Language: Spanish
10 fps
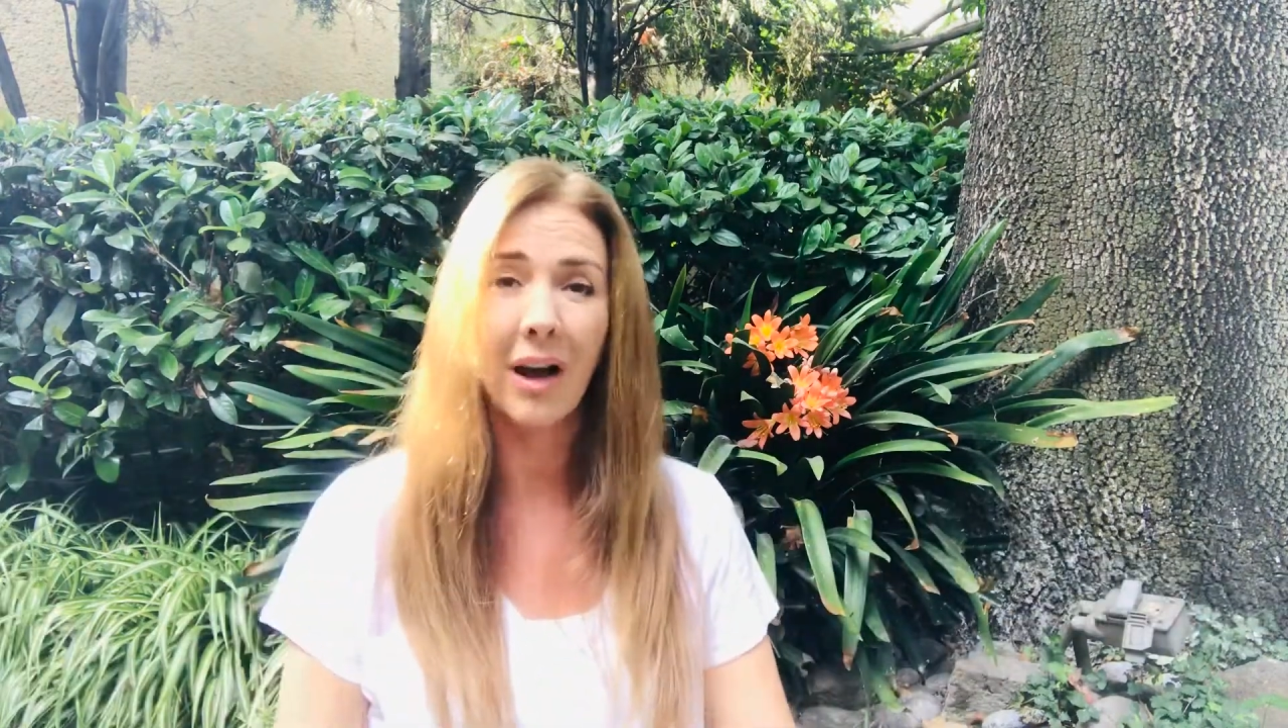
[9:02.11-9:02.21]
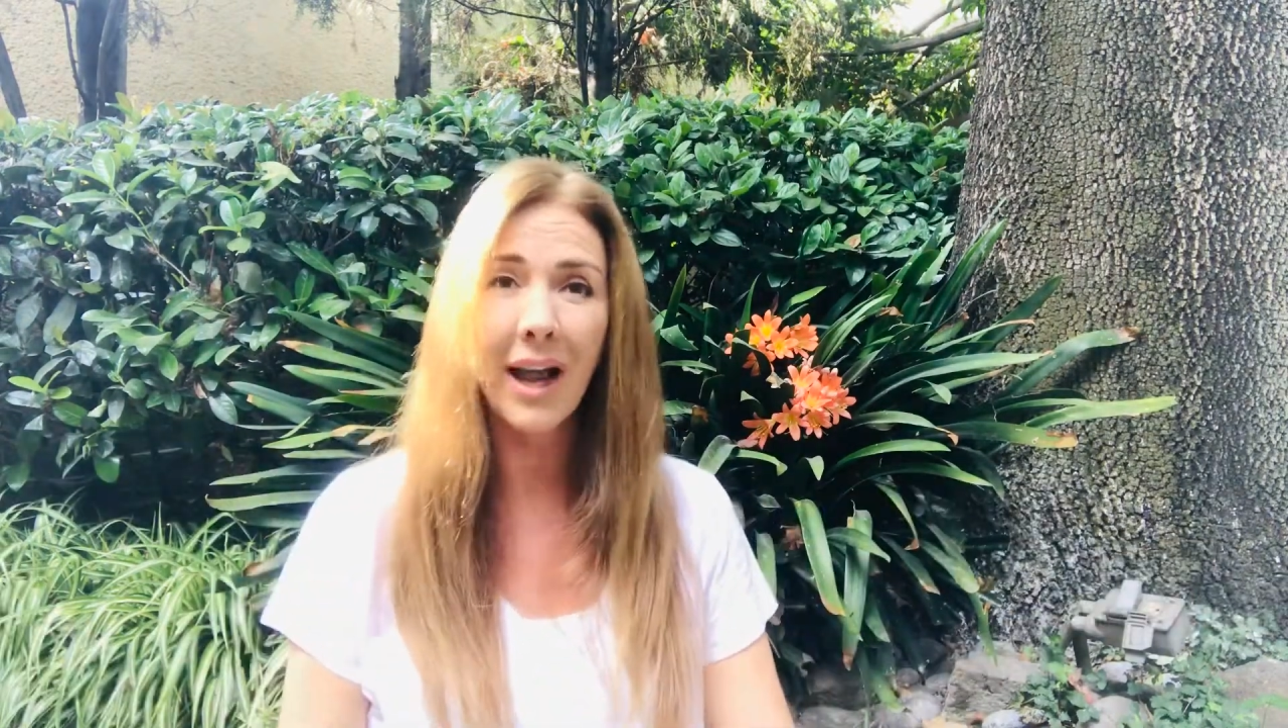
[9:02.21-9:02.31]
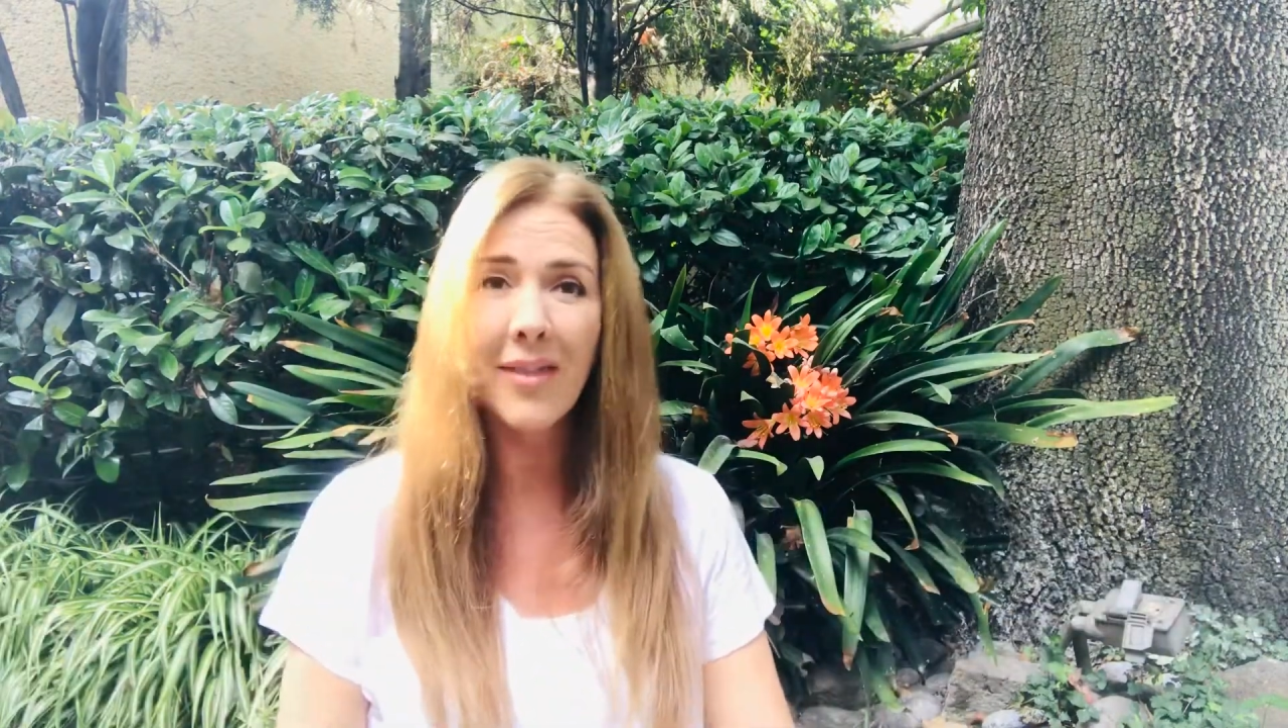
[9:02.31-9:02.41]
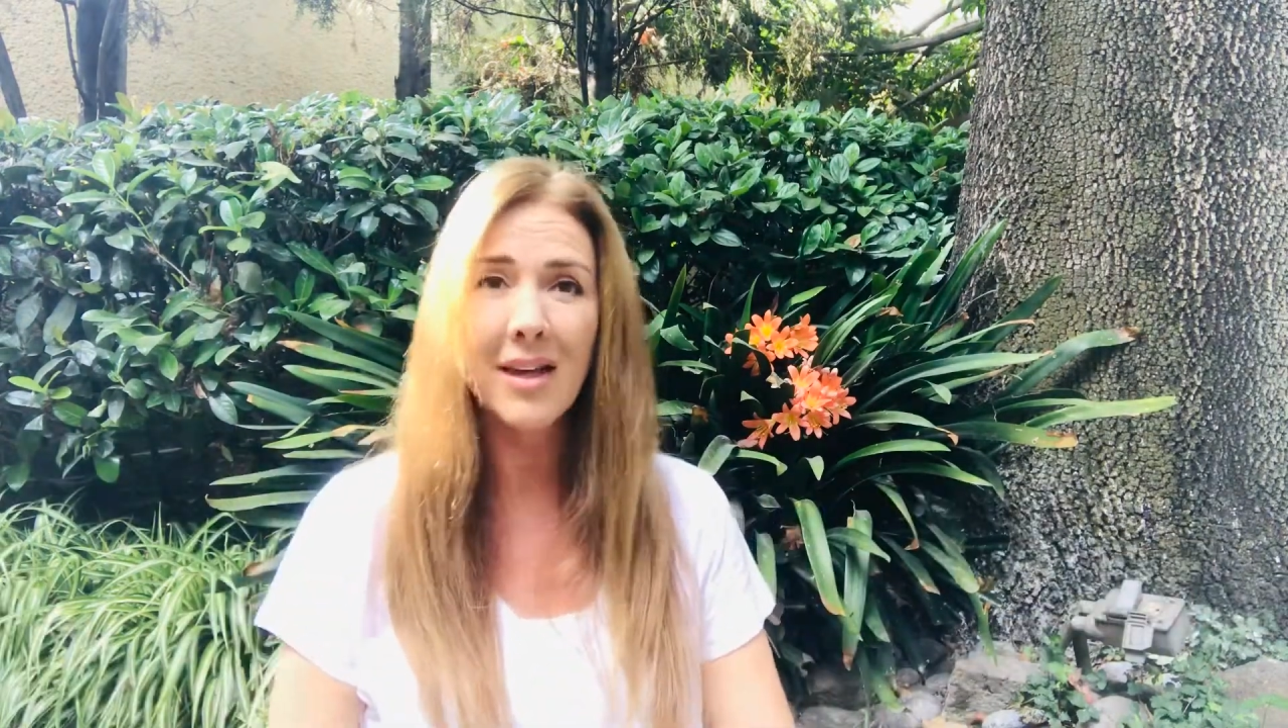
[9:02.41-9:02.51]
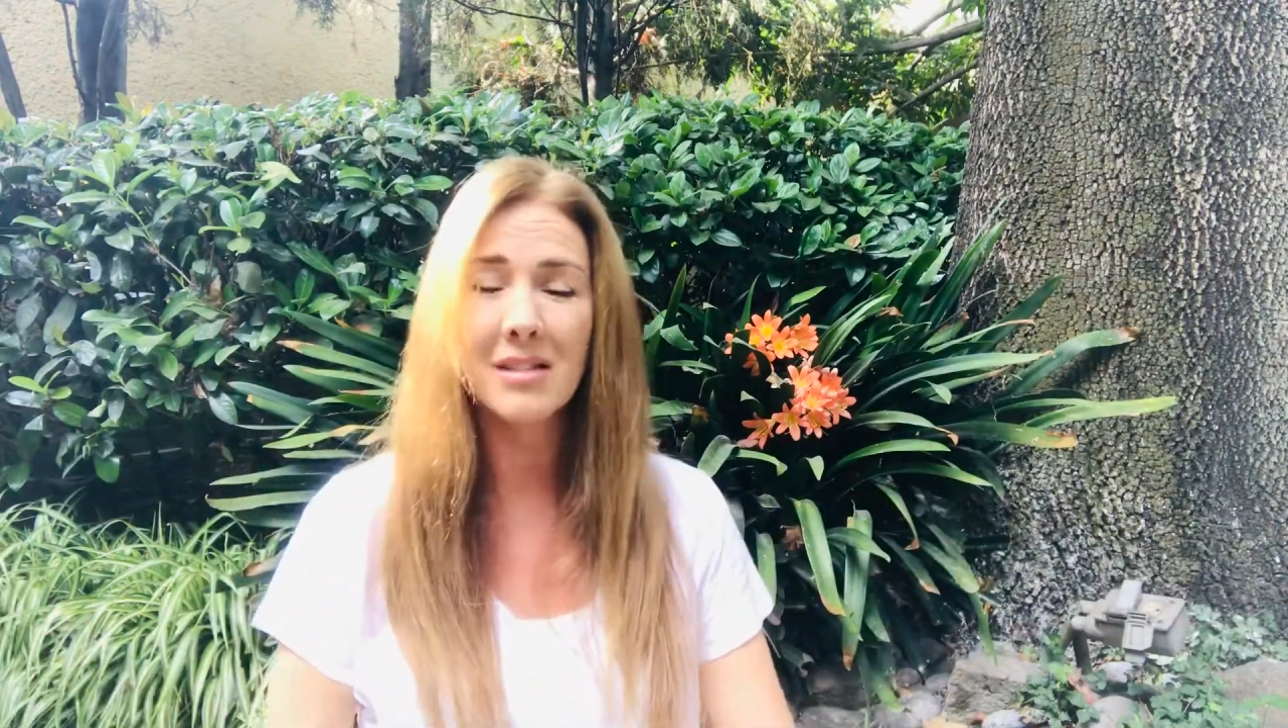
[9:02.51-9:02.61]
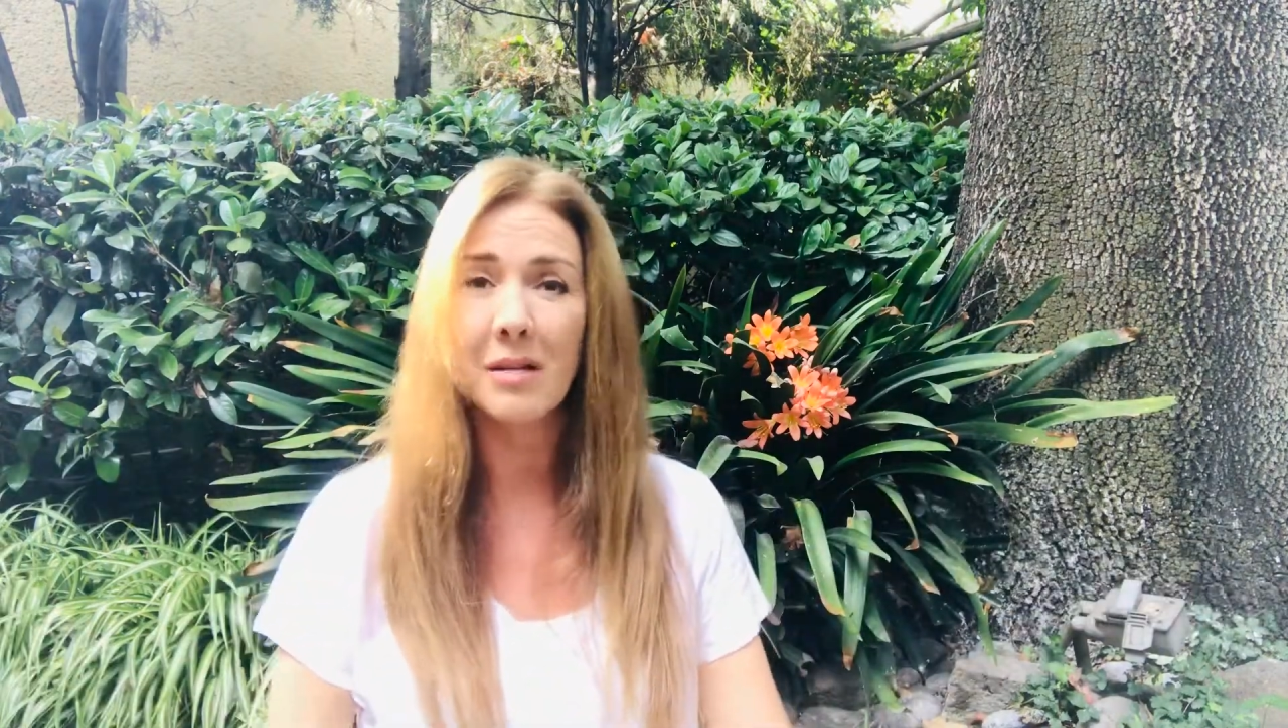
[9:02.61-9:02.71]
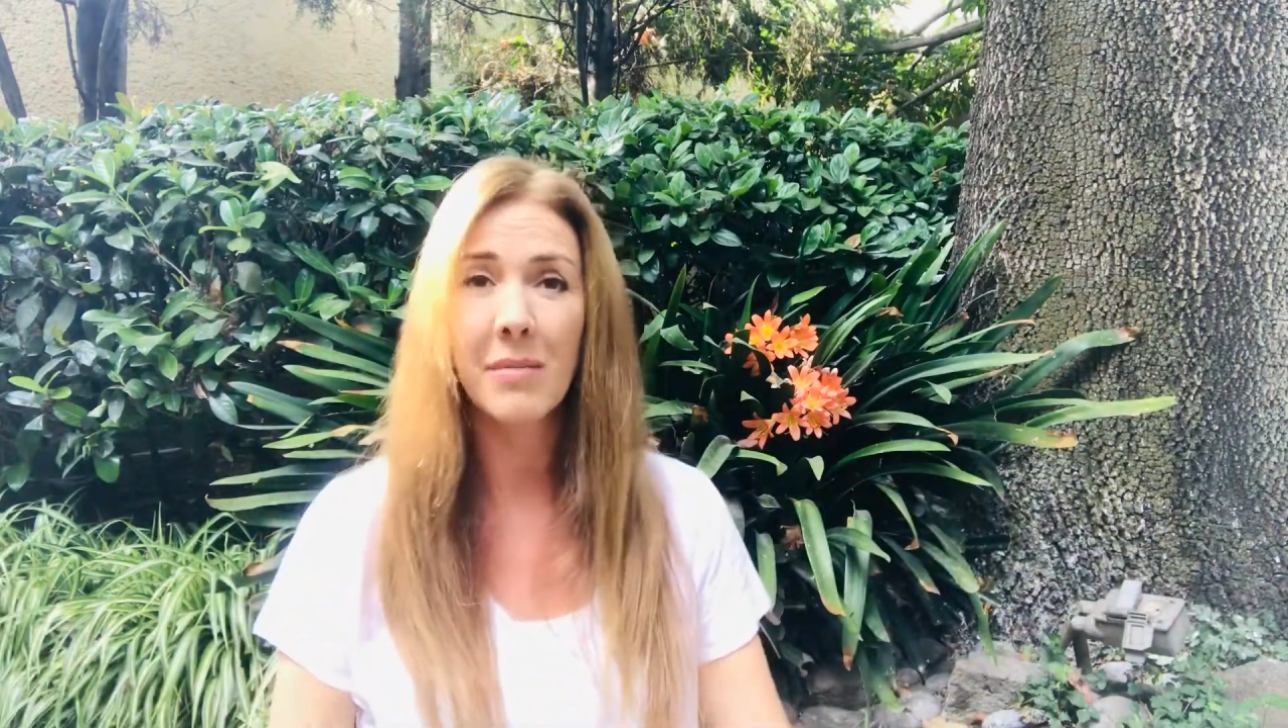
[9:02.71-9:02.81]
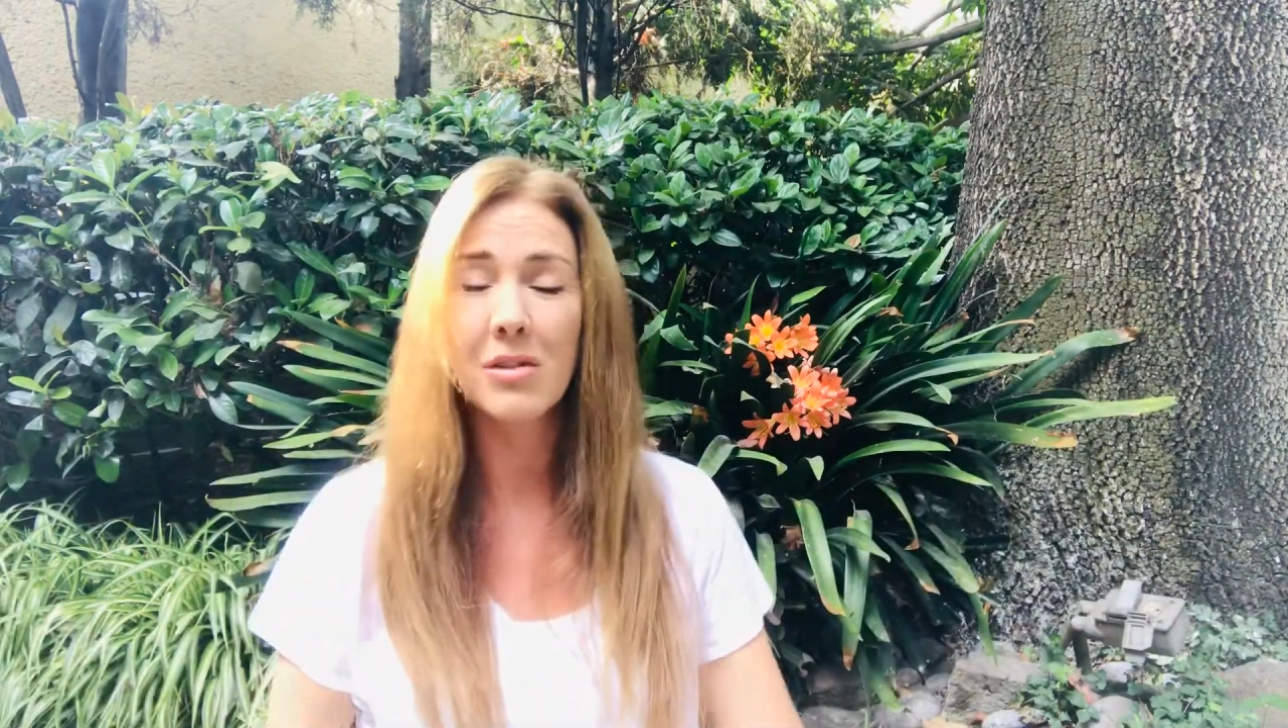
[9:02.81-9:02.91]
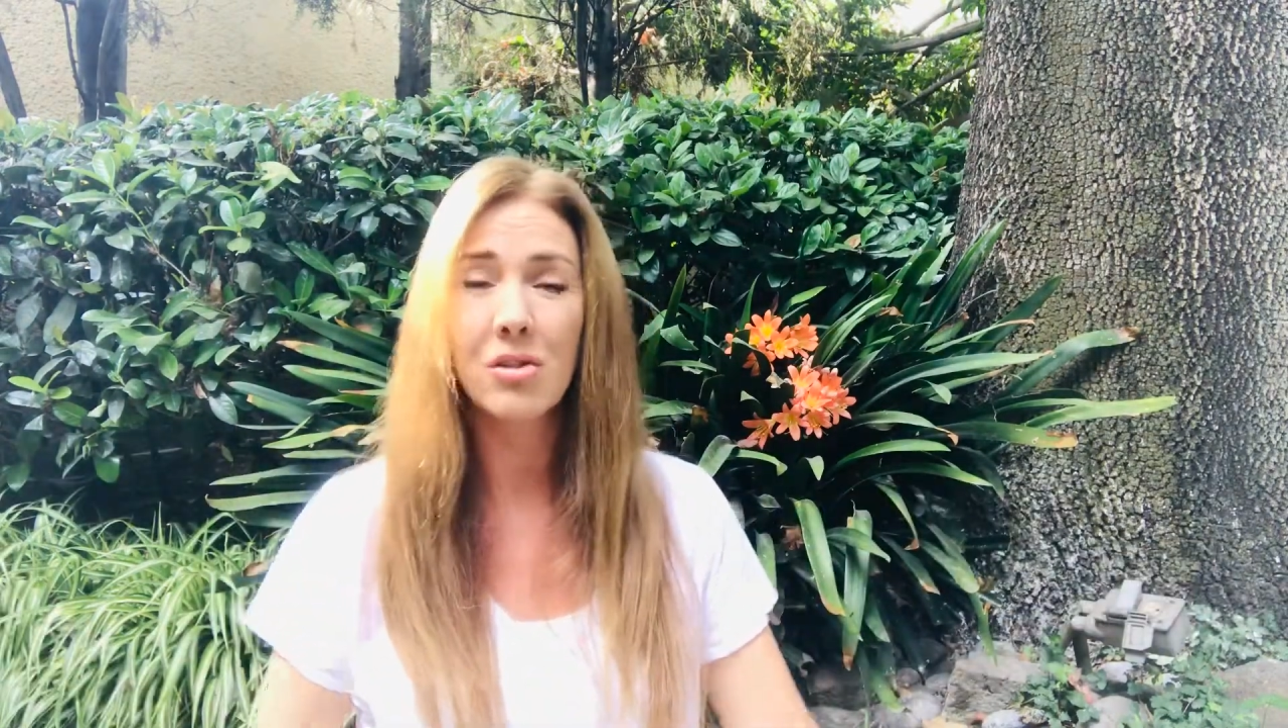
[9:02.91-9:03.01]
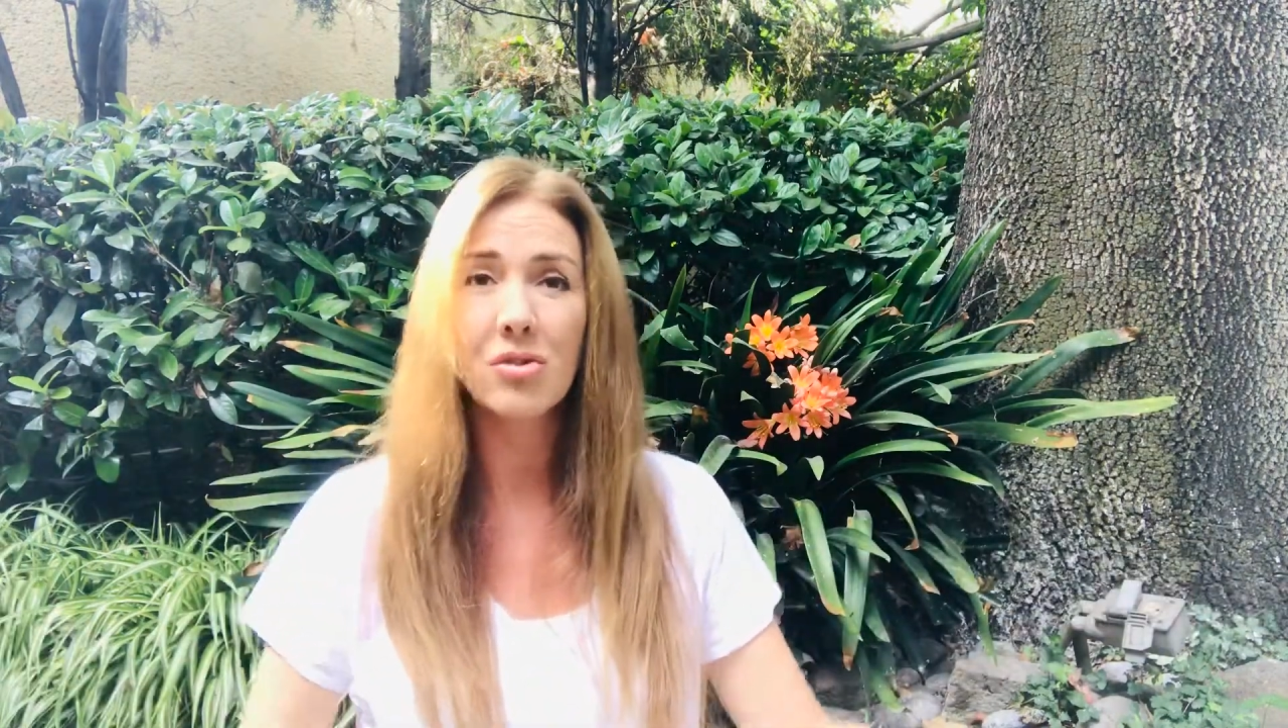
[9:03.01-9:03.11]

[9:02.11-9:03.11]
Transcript: redes y en medios